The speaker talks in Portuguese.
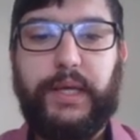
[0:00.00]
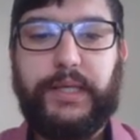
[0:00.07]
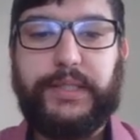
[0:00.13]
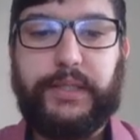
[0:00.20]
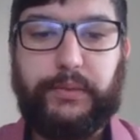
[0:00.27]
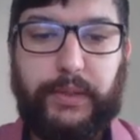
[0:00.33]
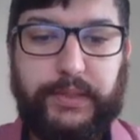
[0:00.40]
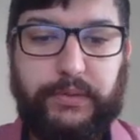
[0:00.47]

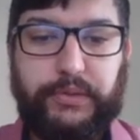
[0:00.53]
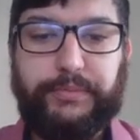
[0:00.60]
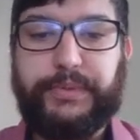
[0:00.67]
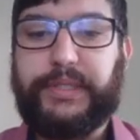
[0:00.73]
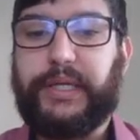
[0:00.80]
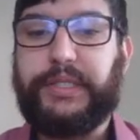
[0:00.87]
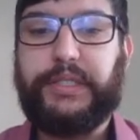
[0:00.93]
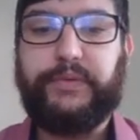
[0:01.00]
situação
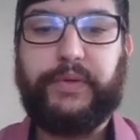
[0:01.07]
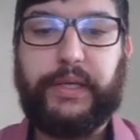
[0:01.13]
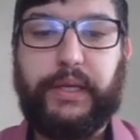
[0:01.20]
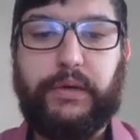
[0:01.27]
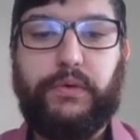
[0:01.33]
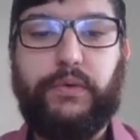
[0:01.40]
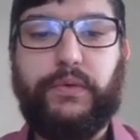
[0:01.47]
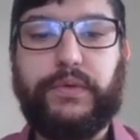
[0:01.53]
administrativa nada
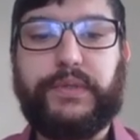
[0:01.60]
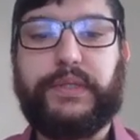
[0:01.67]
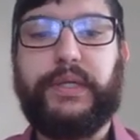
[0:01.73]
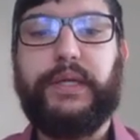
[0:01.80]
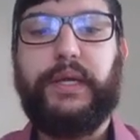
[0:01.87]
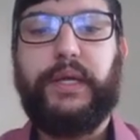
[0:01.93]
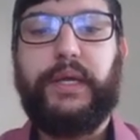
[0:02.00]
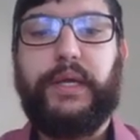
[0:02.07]
consta,